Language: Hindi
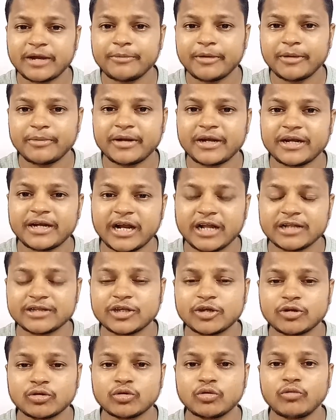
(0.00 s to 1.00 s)
मेमोरी
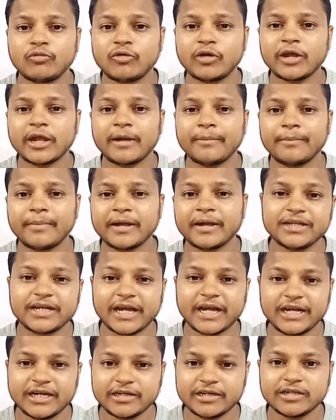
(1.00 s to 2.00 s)
डालते हो तो वो यहाँ पे
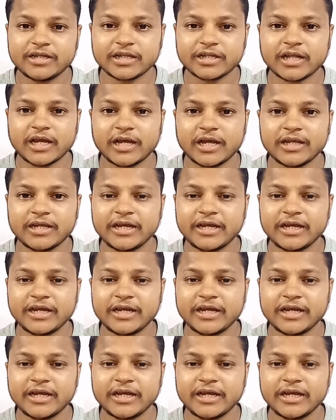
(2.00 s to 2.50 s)
दिखाई नहीं देता है